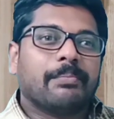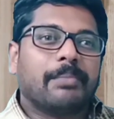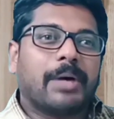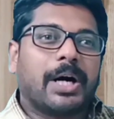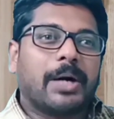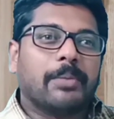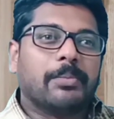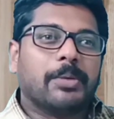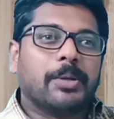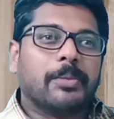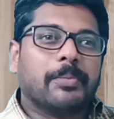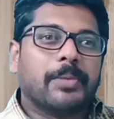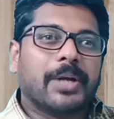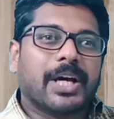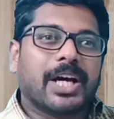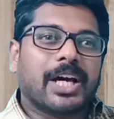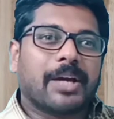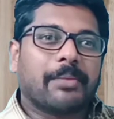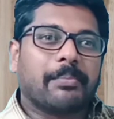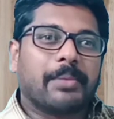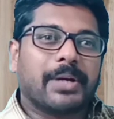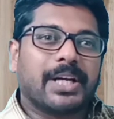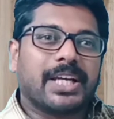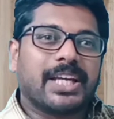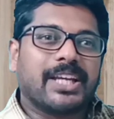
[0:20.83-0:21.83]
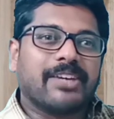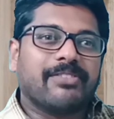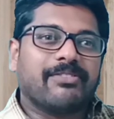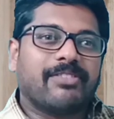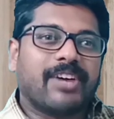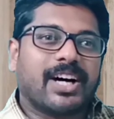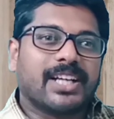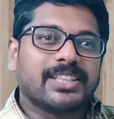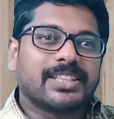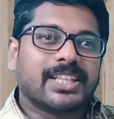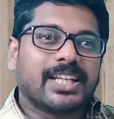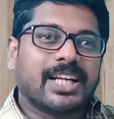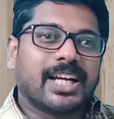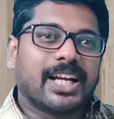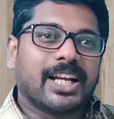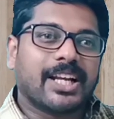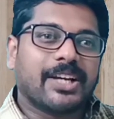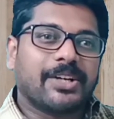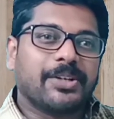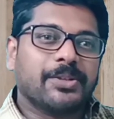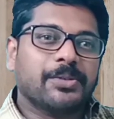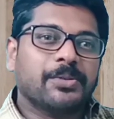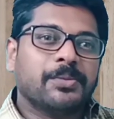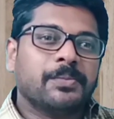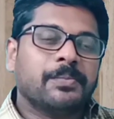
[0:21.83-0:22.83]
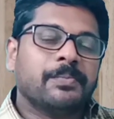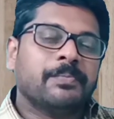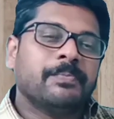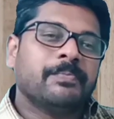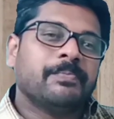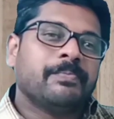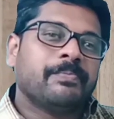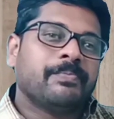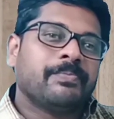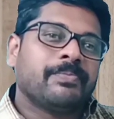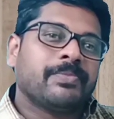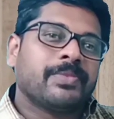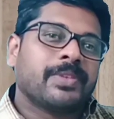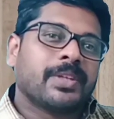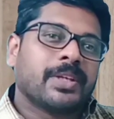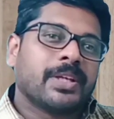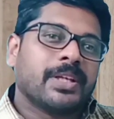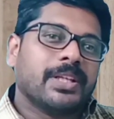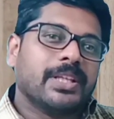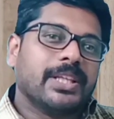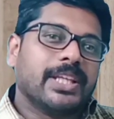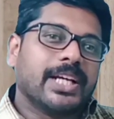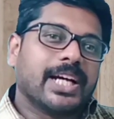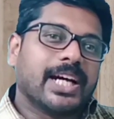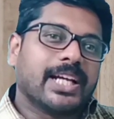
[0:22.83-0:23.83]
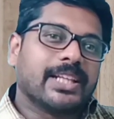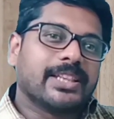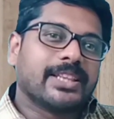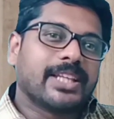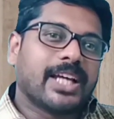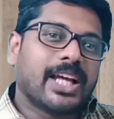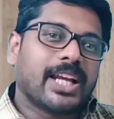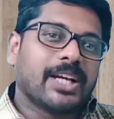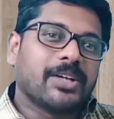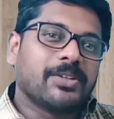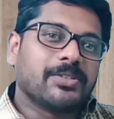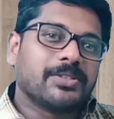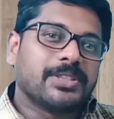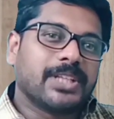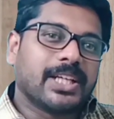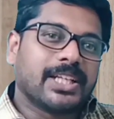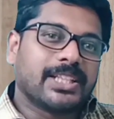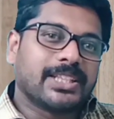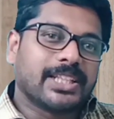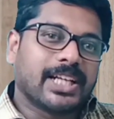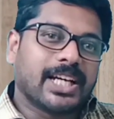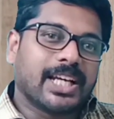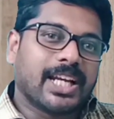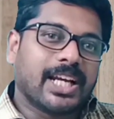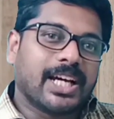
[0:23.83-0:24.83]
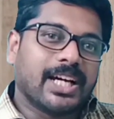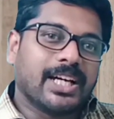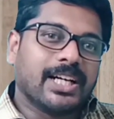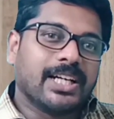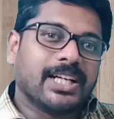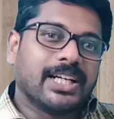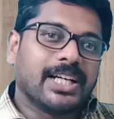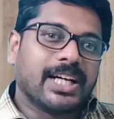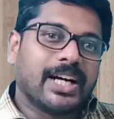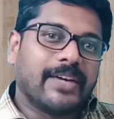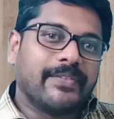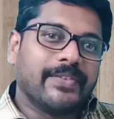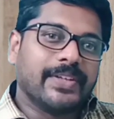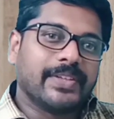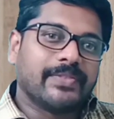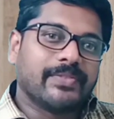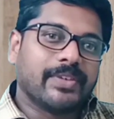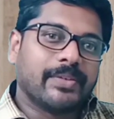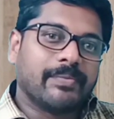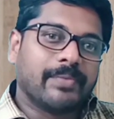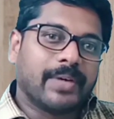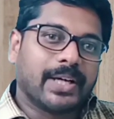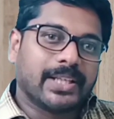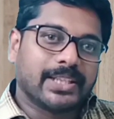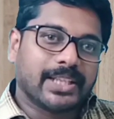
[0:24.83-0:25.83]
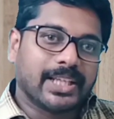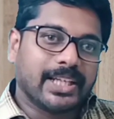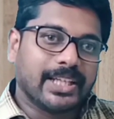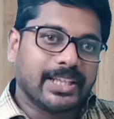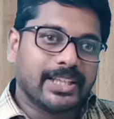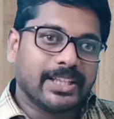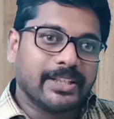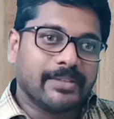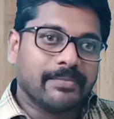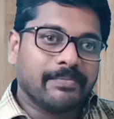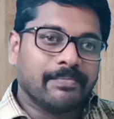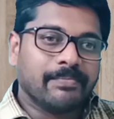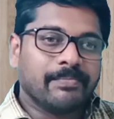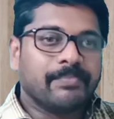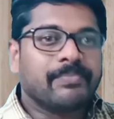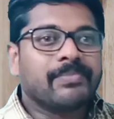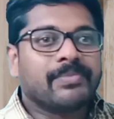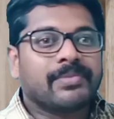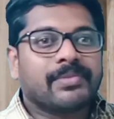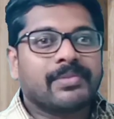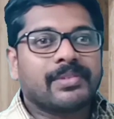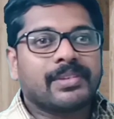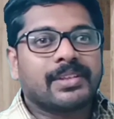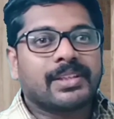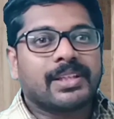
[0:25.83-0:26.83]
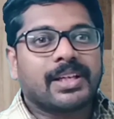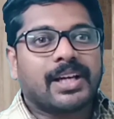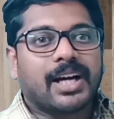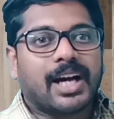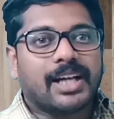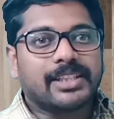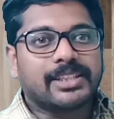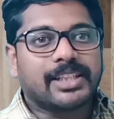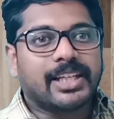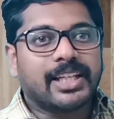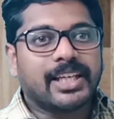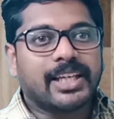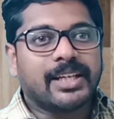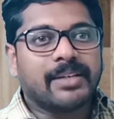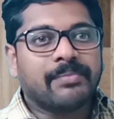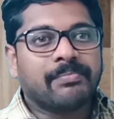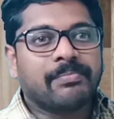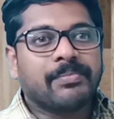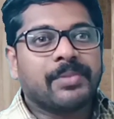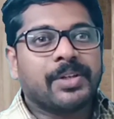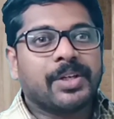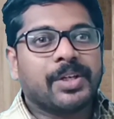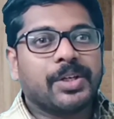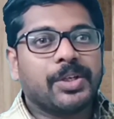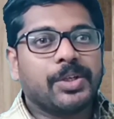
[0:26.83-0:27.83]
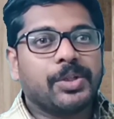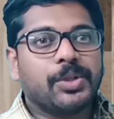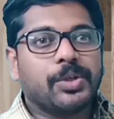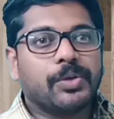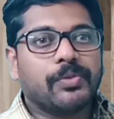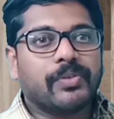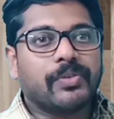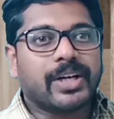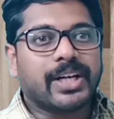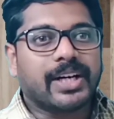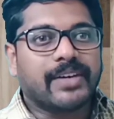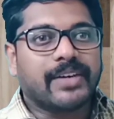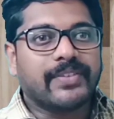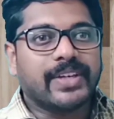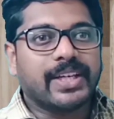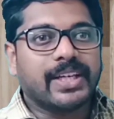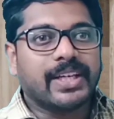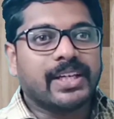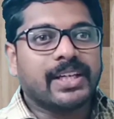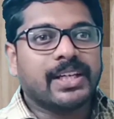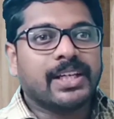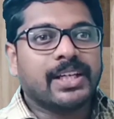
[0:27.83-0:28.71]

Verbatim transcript: మహబూబ్ నగర్ మట్టి వాసనలను దిగంతాలకు చేర్చగల కవిత్వం అతనిది అతడే యువ కవి